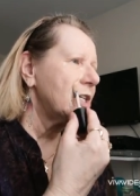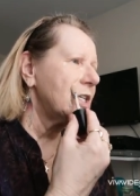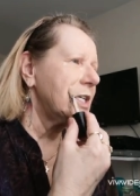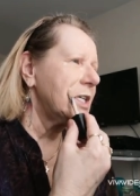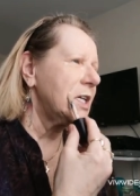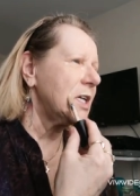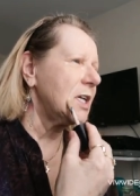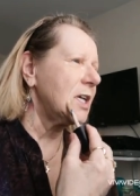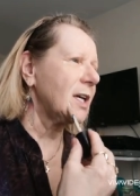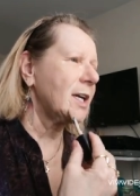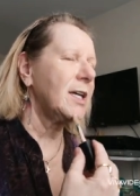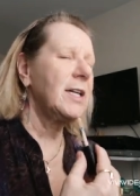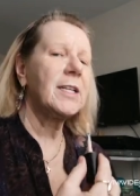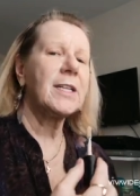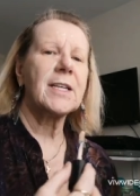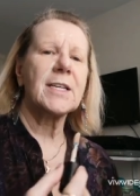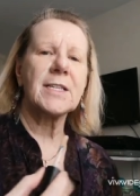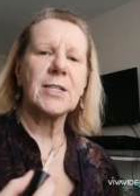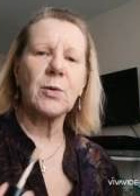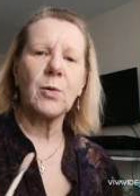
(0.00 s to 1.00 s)
J'ai des
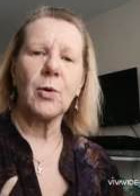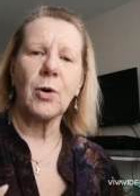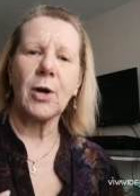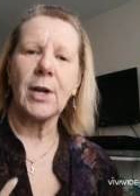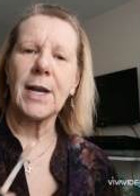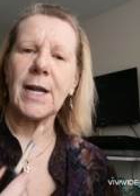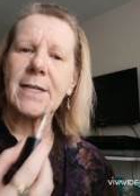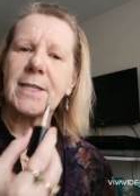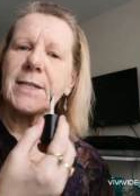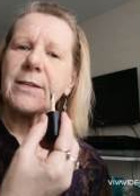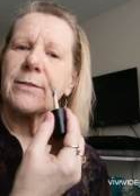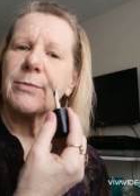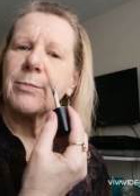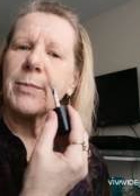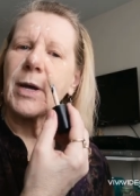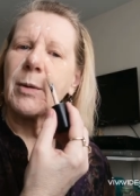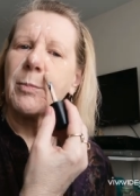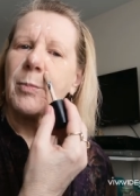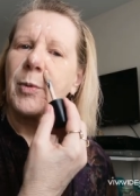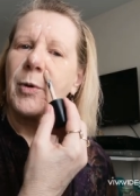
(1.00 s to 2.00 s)
rides qui sont
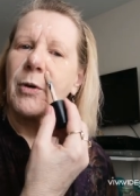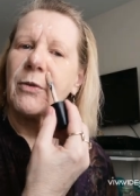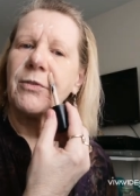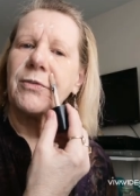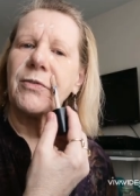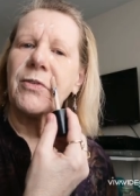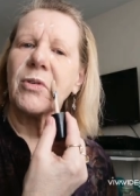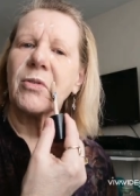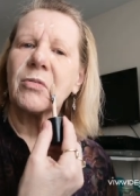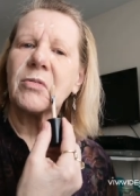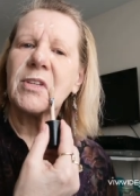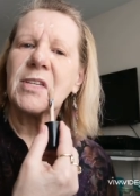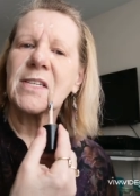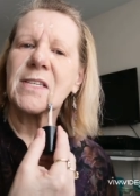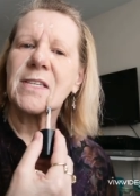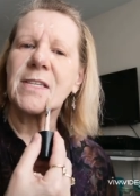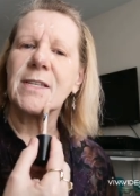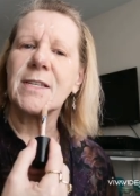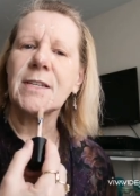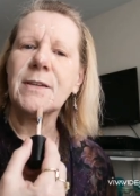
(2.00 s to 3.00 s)
relativement profondes
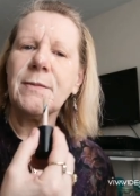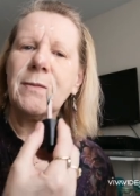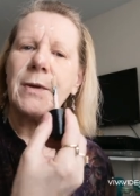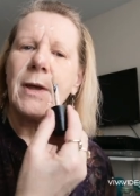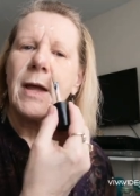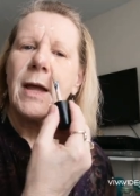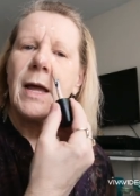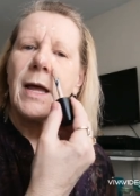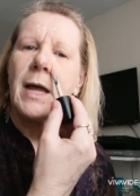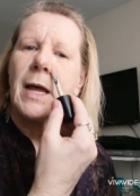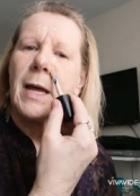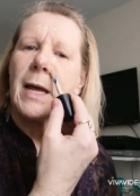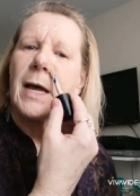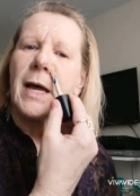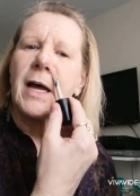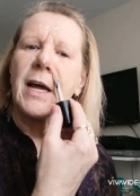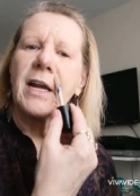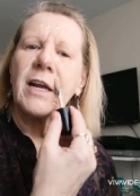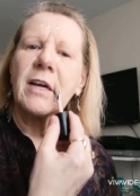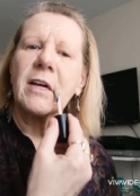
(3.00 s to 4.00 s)
ici.
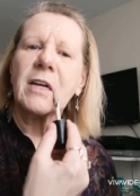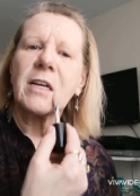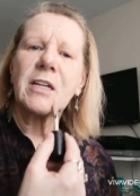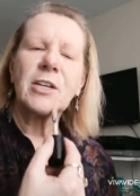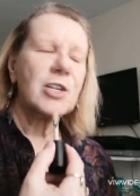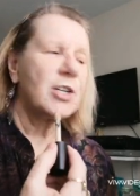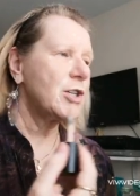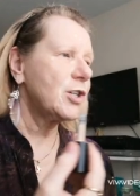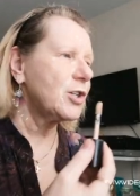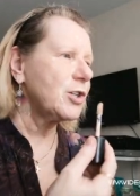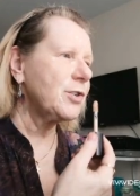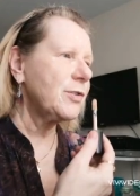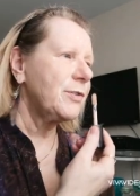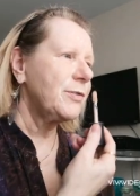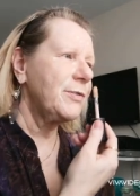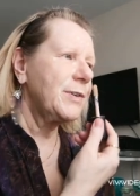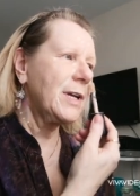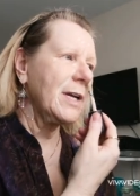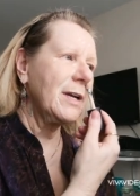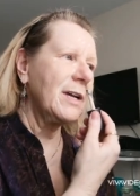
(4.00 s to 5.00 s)
Alors, je
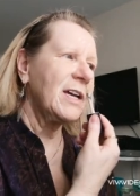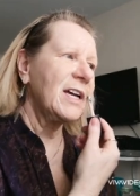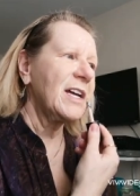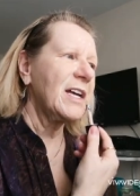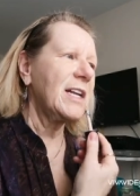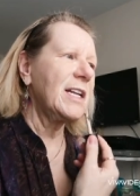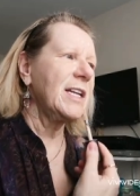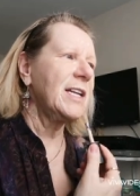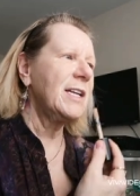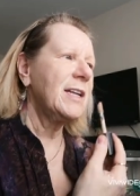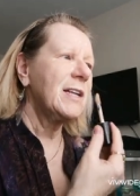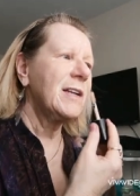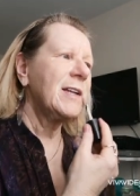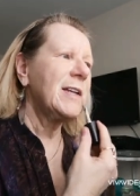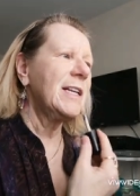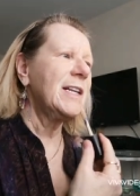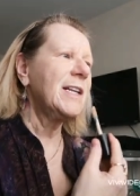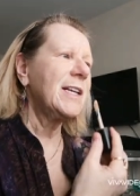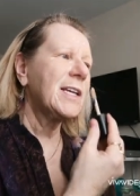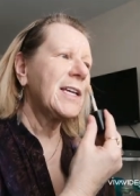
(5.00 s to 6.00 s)
vais aller
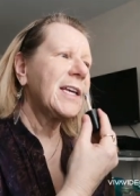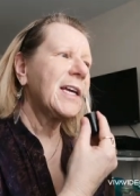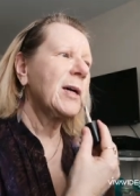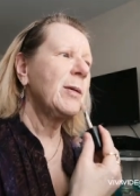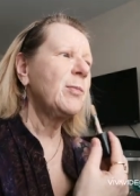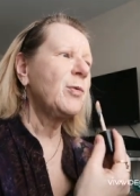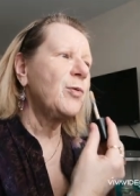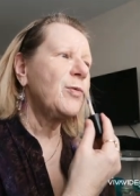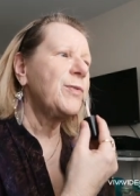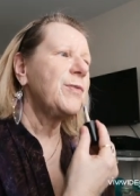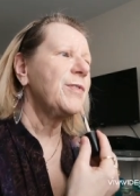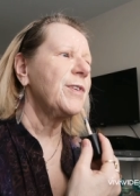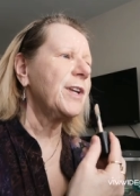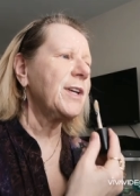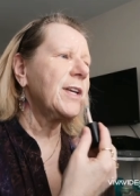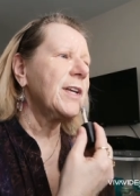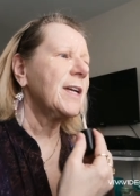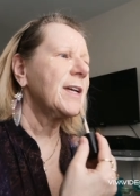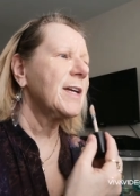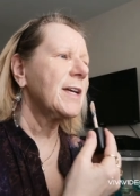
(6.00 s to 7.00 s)
les
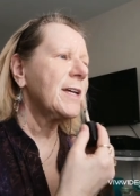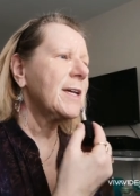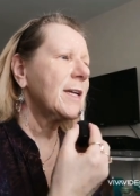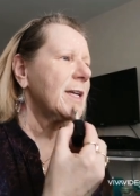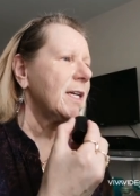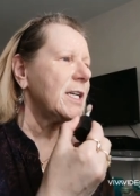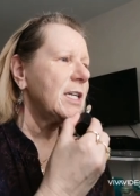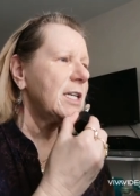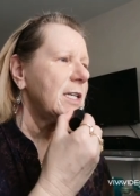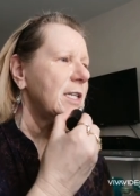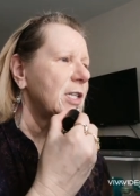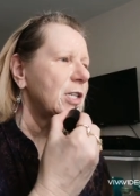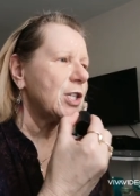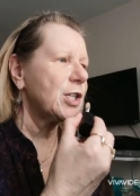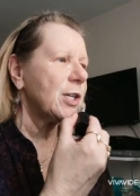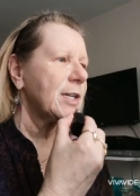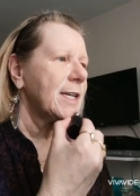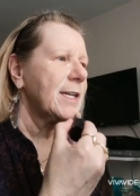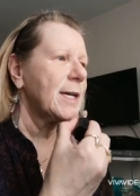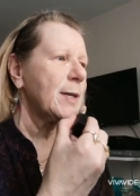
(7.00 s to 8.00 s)
camoufler. Et
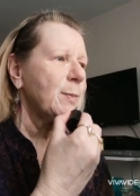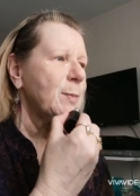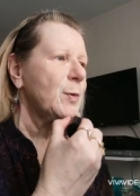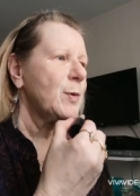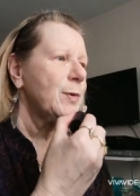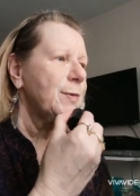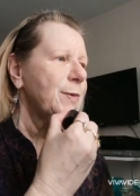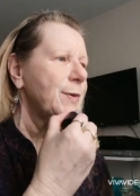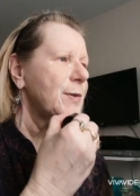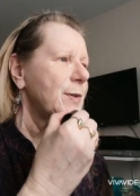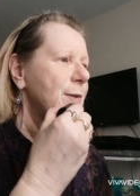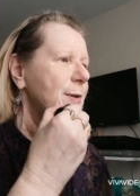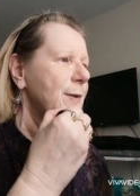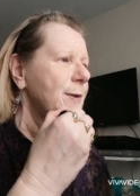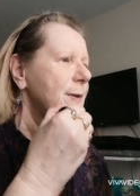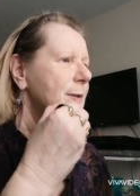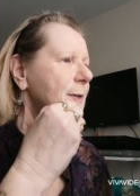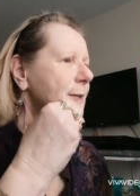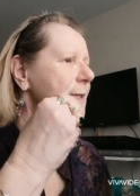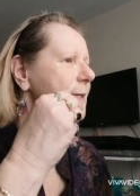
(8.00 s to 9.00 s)
je camoufle
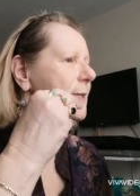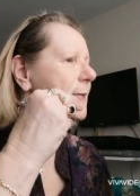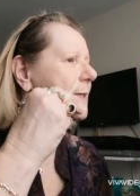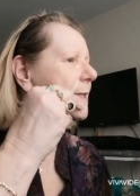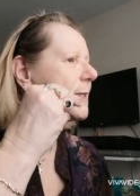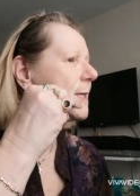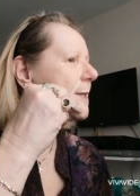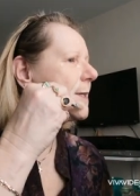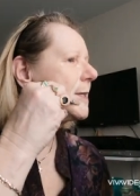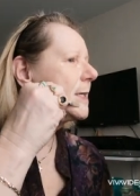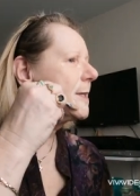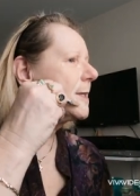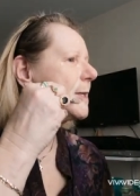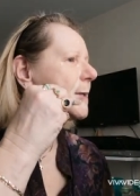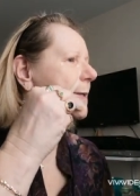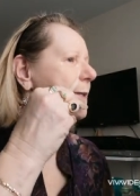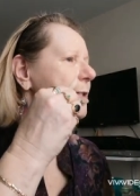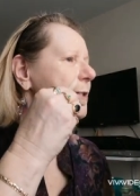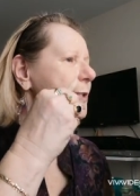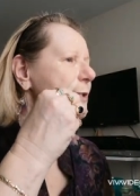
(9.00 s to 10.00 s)

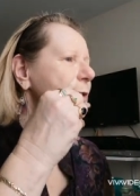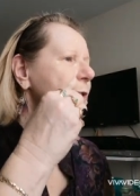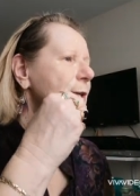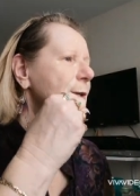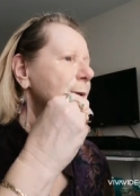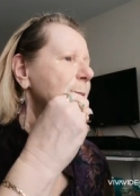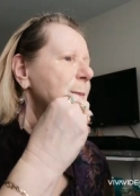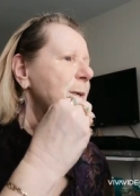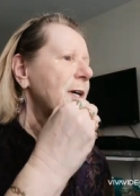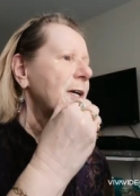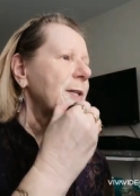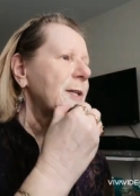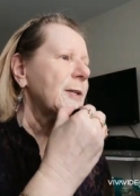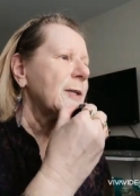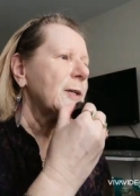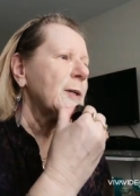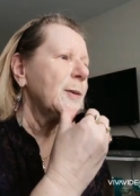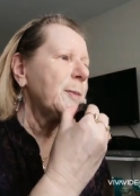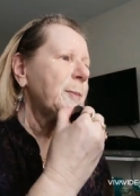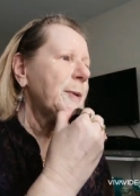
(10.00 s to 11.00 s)
sur le
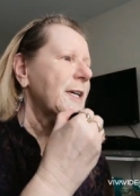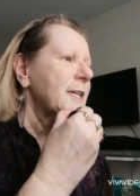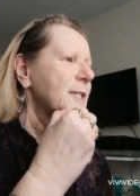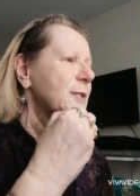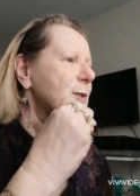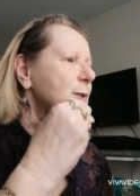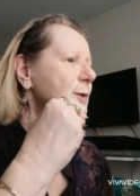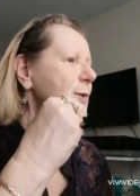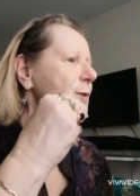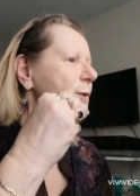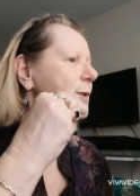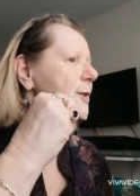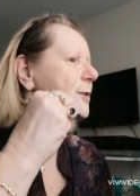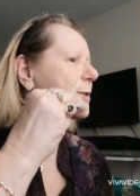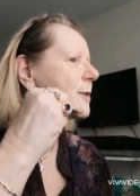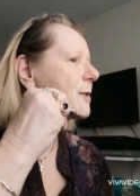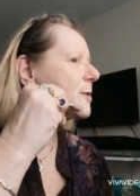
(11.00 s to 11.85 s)
menton parce que